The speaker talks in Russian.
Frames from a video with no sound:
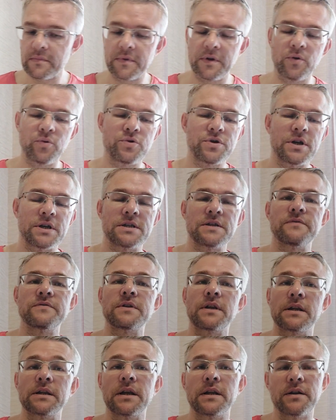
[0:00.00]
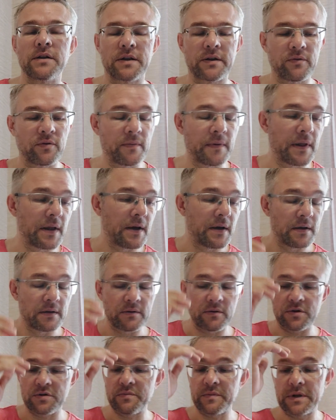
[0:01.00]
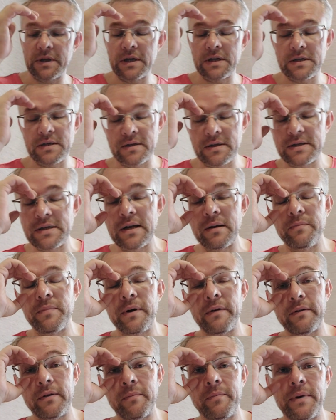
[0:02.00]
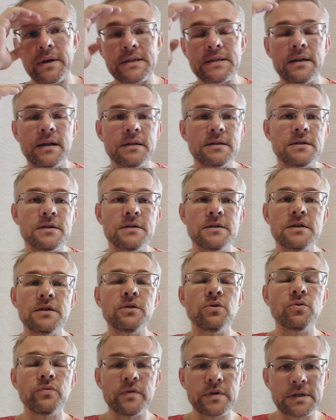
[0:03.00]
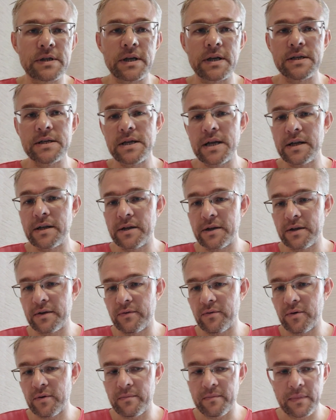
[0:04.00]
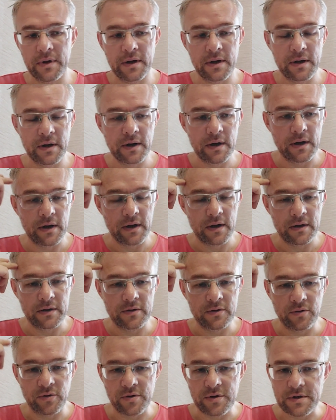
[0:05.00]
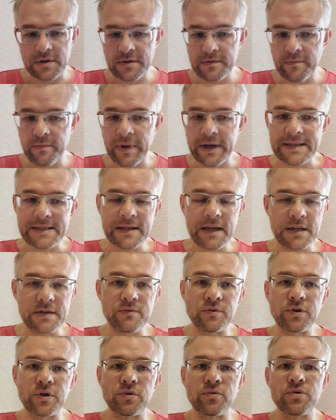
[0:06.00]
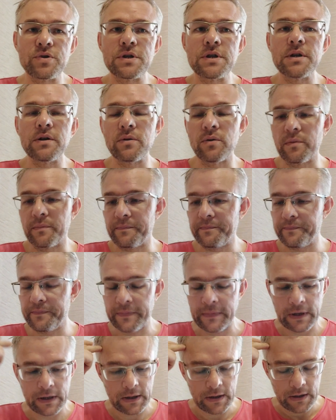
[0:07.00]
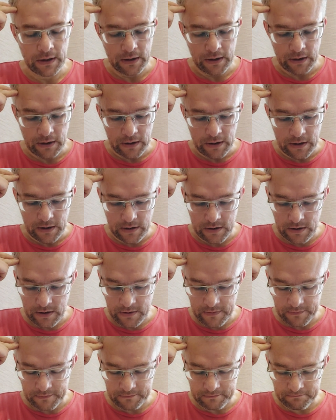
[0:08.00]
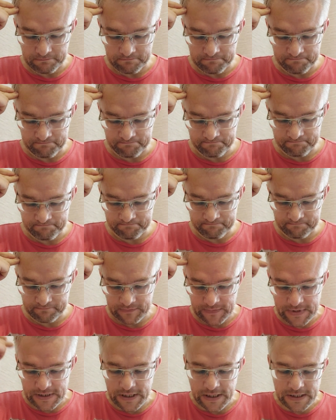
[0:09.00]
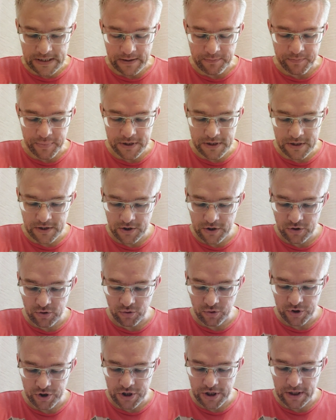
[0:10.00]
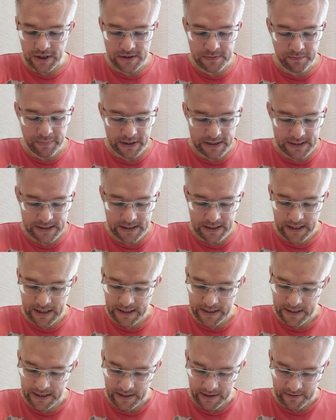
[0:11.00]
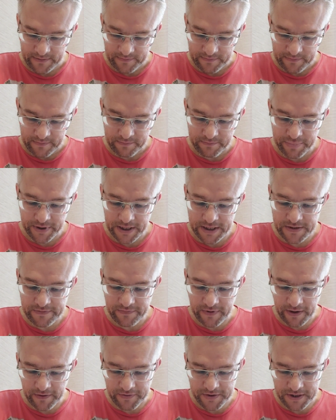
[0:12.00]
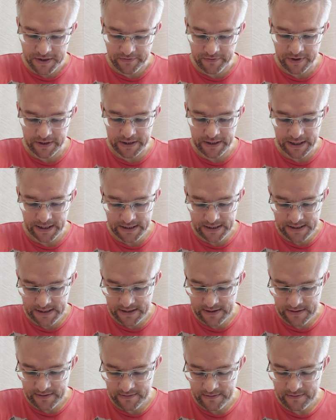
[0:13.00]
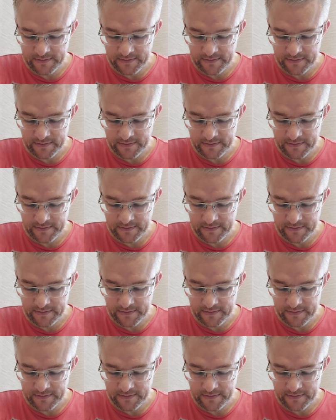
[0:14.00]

и участие в страданиях его. То есть, смотрите, цель Павла – познать силу воскресения его. То есть, познать вот эту силу. И здесь написано, что через познание призвавшего нас